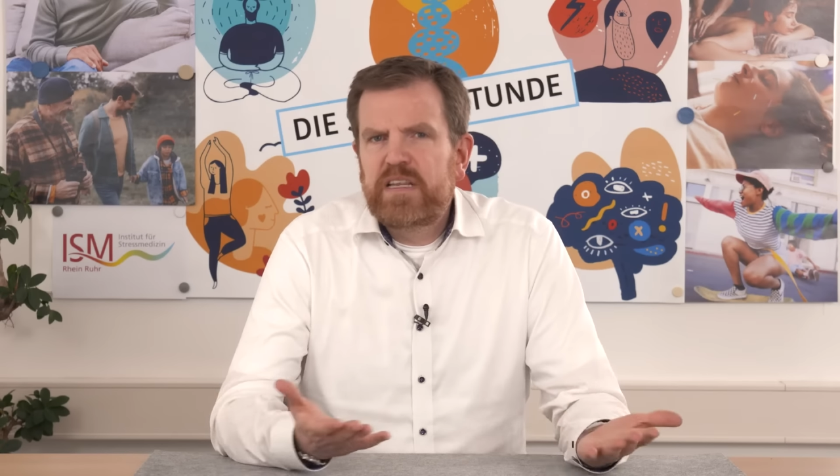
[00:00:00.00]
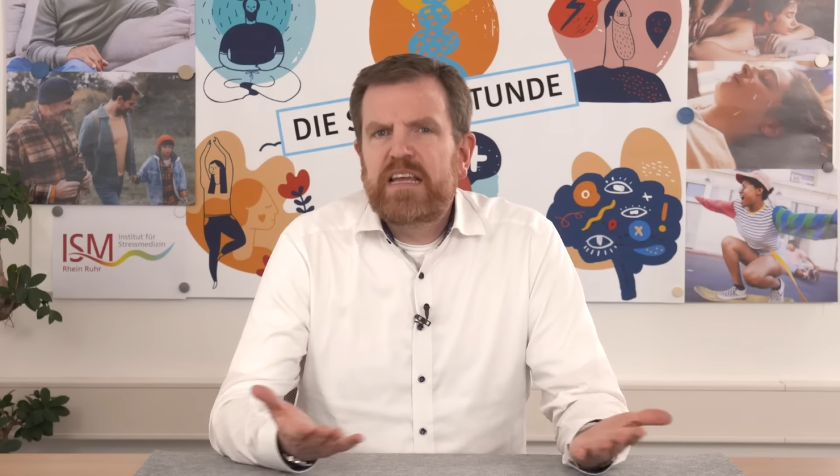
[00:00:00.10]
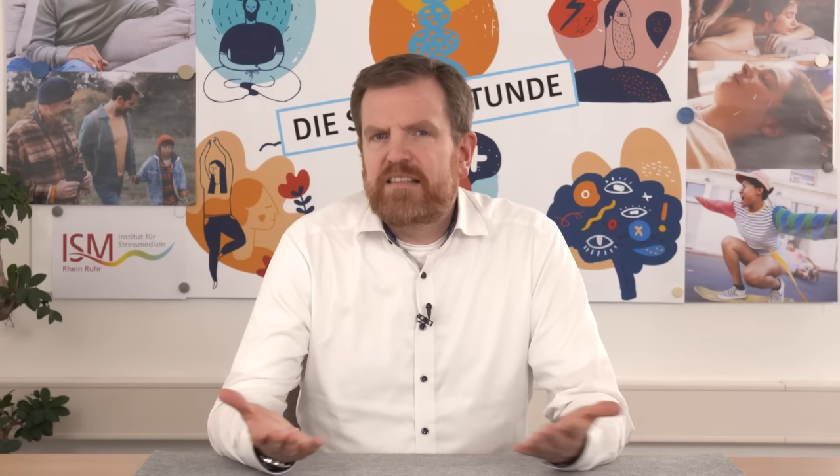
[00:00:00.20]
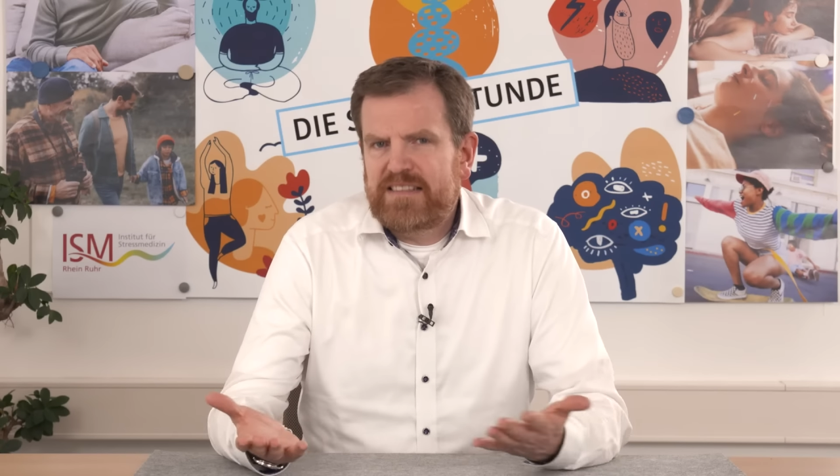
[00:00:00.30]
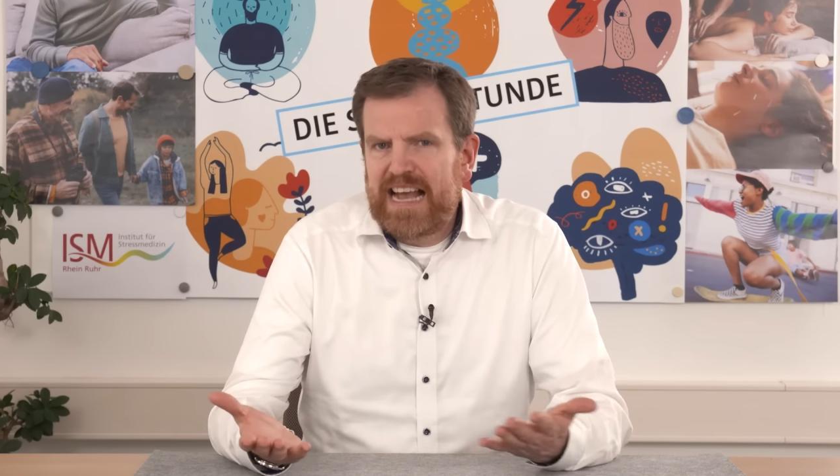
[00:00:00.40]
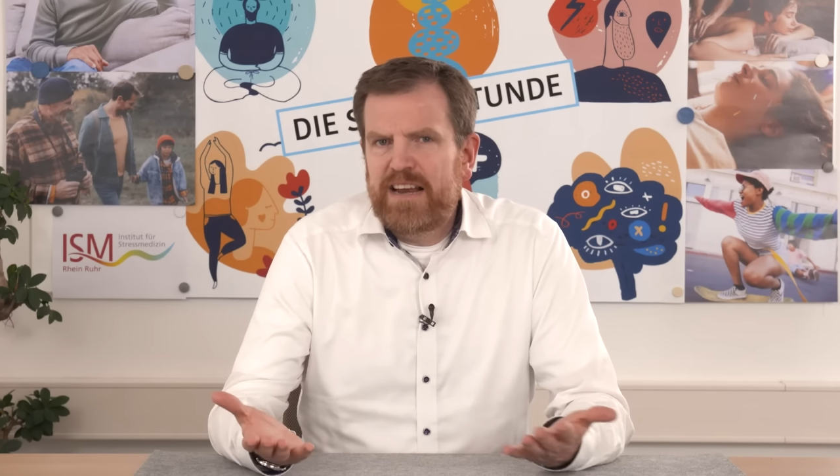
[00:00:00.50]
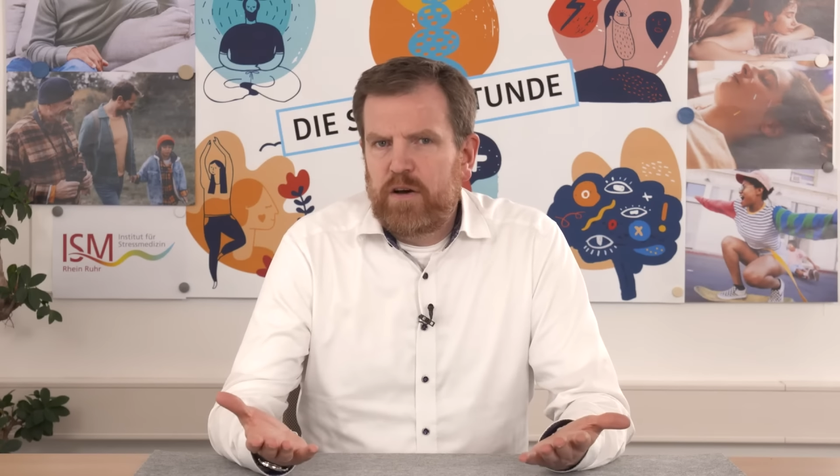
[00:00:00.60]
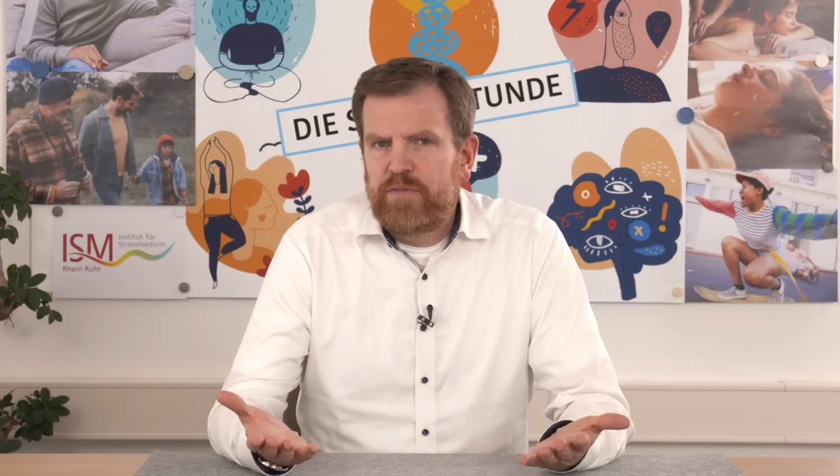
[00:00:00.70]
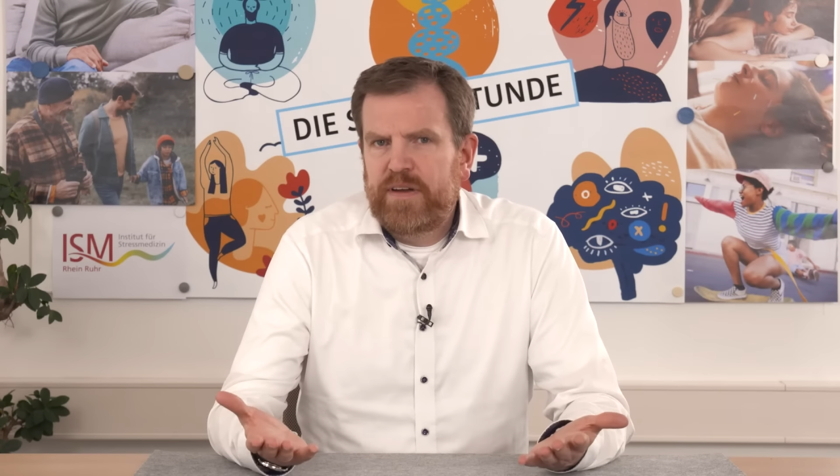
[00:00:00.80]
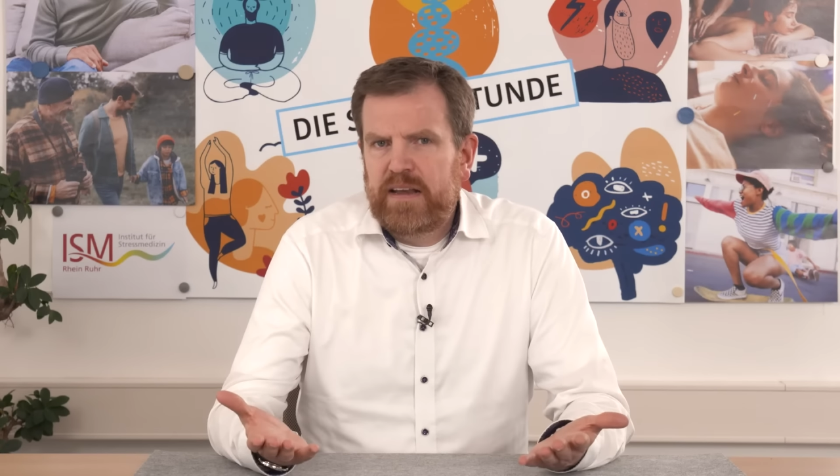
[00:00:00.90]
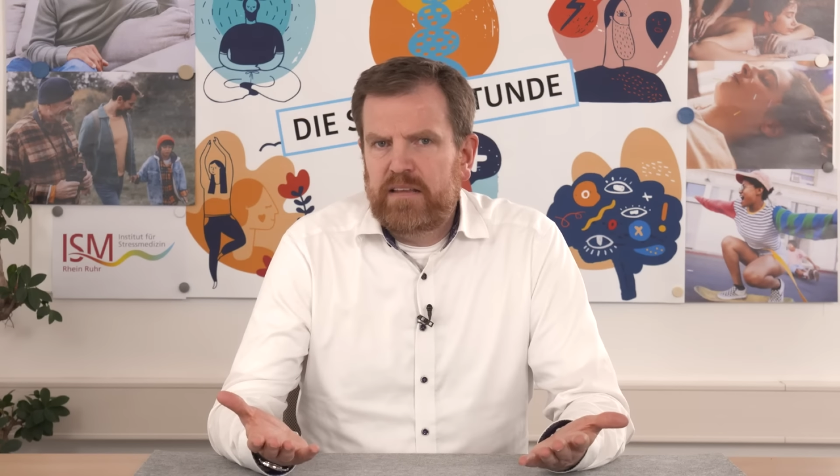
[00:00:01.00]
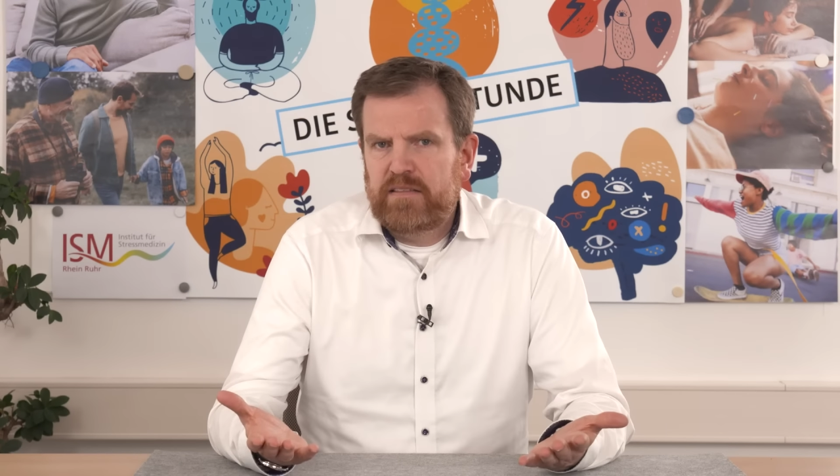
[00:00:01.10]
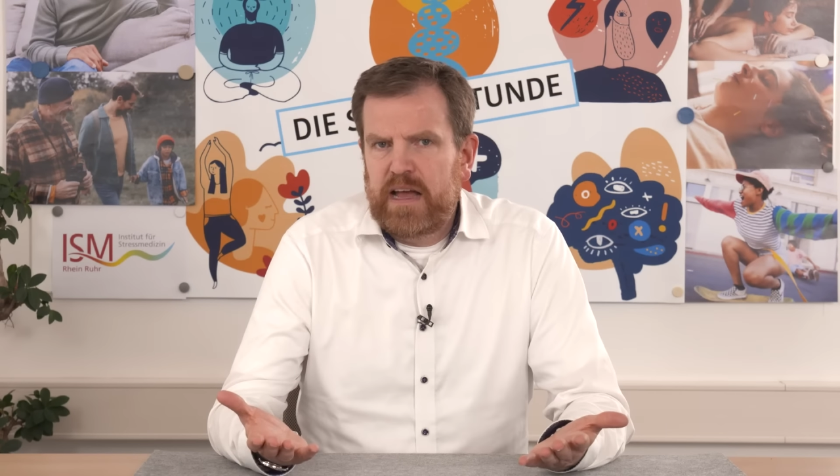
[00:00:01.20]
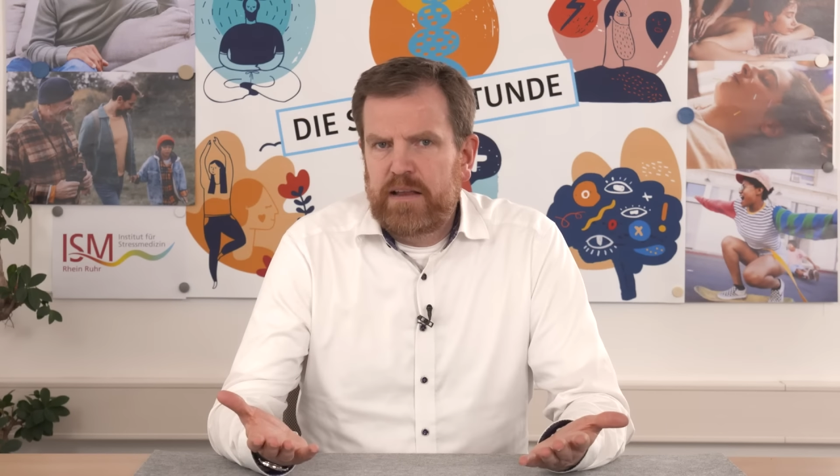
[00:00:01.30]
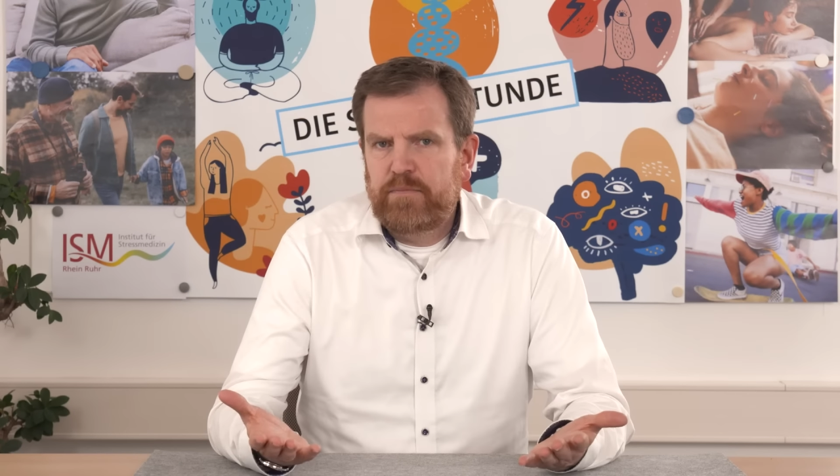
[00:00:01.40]
nicht zeitaufwendig
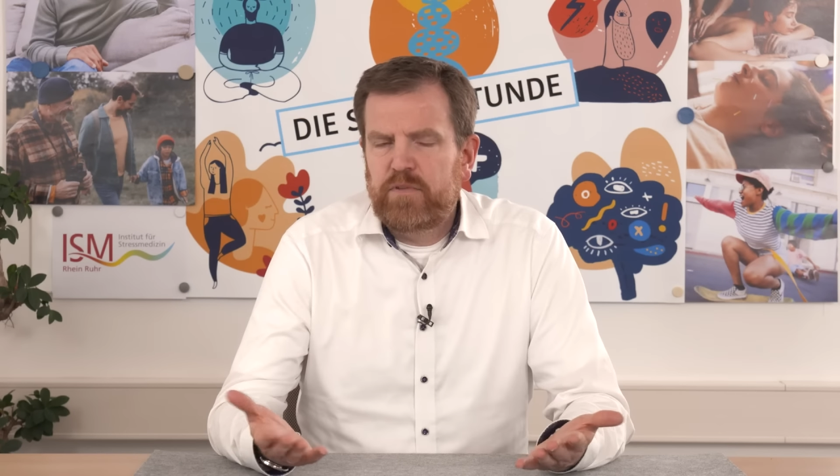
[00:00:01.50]
sein,